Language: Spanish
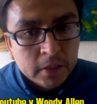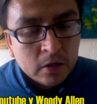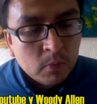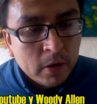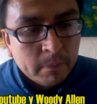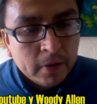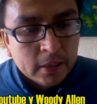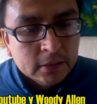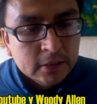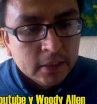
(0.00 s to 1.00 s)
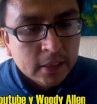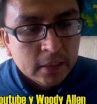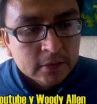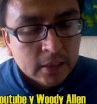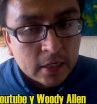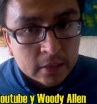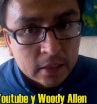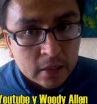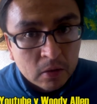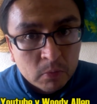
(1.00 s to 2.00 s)
ya no me aparece que está
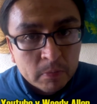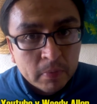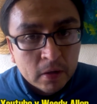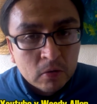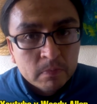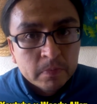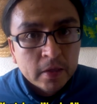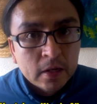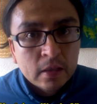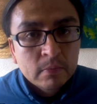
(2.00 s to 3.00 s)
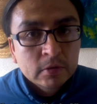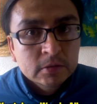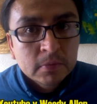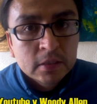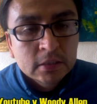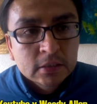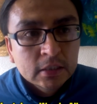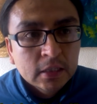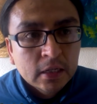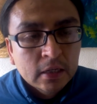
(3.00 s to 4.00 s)
retenido mi pago, ya nada más me
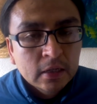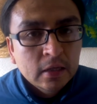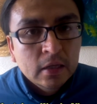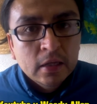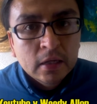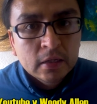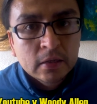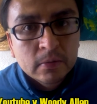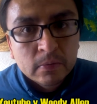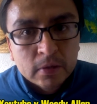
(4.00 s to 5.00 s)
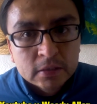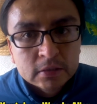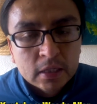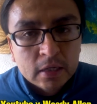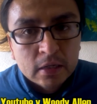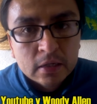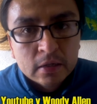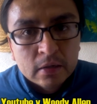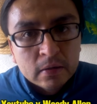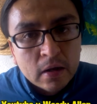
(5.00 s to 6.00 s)
dicen que eh,
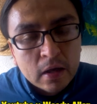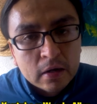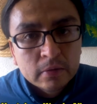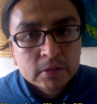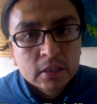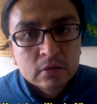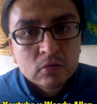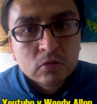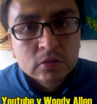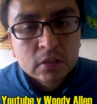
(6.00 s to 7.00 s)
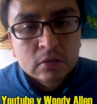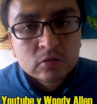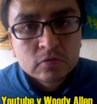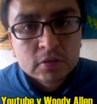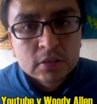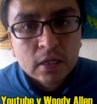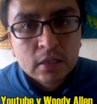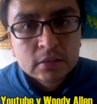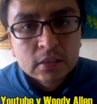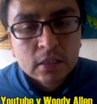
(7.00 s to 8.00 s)
están revisando los datos
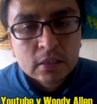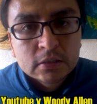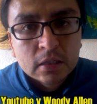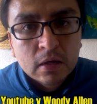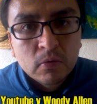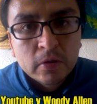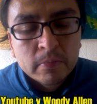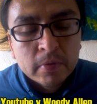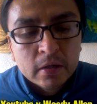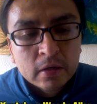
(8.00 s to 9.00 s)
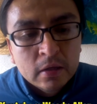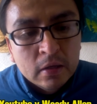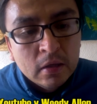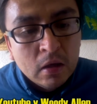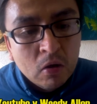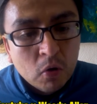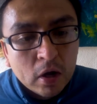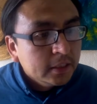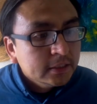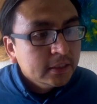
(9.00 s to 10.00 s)
fiscales que les acabo de enviar.
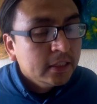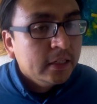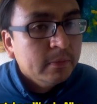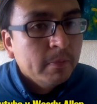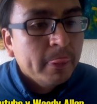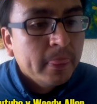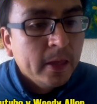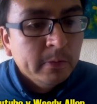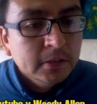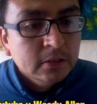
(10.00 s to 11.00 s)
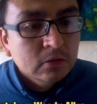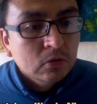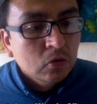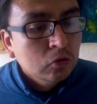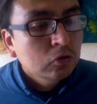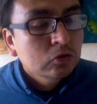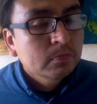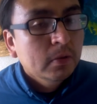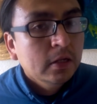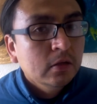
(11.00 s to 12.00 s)
De cine he visto
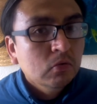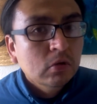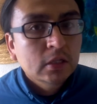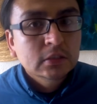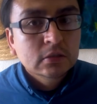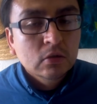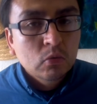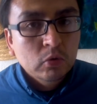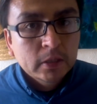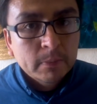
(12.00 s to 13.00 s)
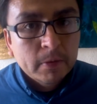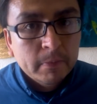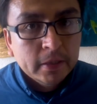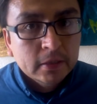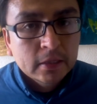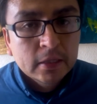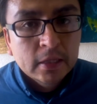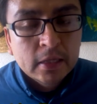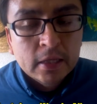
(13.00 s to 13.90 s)
dos películas últimamente.